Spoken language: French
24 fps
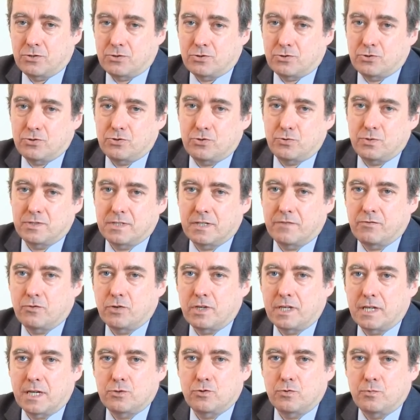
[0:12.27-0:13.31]
Je suis
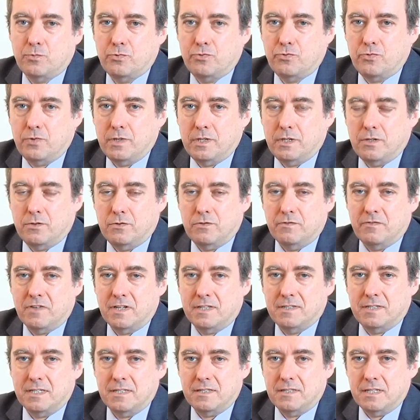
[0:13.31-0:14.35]
avocat depuis une
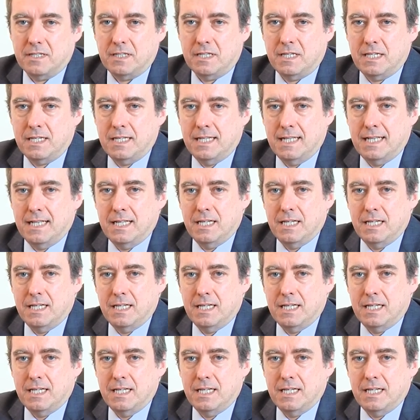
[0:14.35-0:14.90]
vingtaine d'années